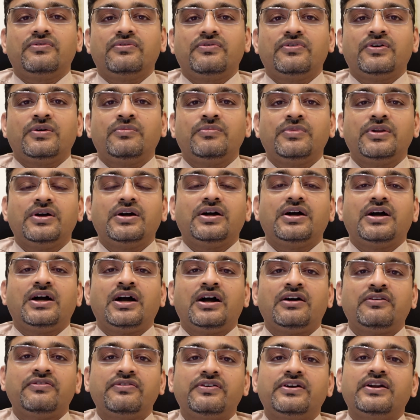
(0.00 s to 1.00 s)
फ्रॉम द
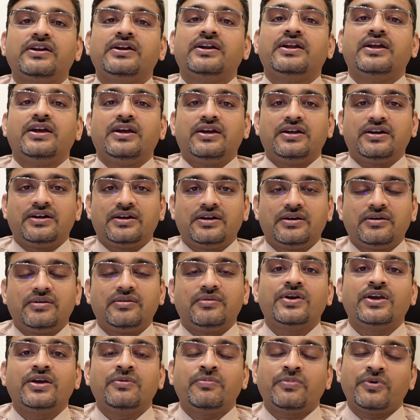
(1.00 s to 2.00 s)
आफ्टर केयर
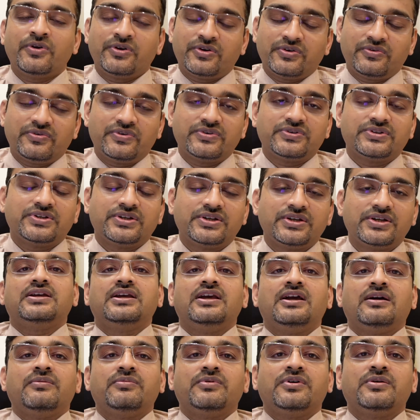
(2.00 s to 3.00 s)
के पॉइंट ऑफ व्यू से कि
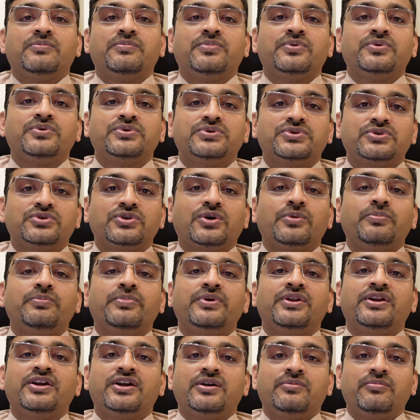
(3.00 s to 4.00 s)
आपका पोस्ट ऑप
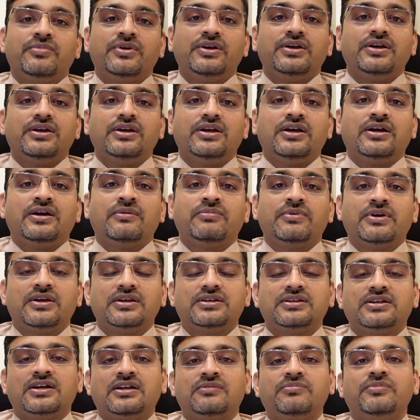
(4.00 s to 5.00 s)
पीरियड में आपके
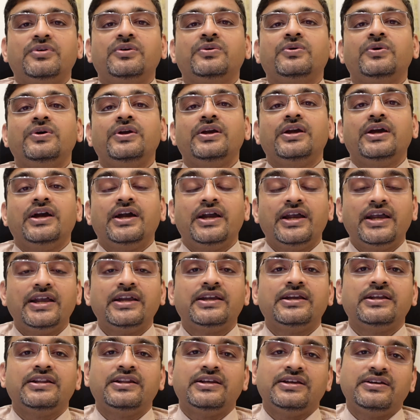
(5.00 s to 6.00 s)
साथ में कोई है
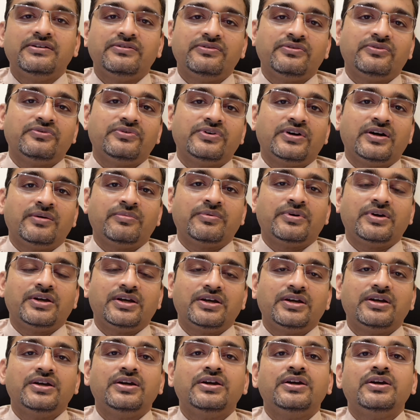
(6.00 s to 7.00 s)
कि नहीं आपके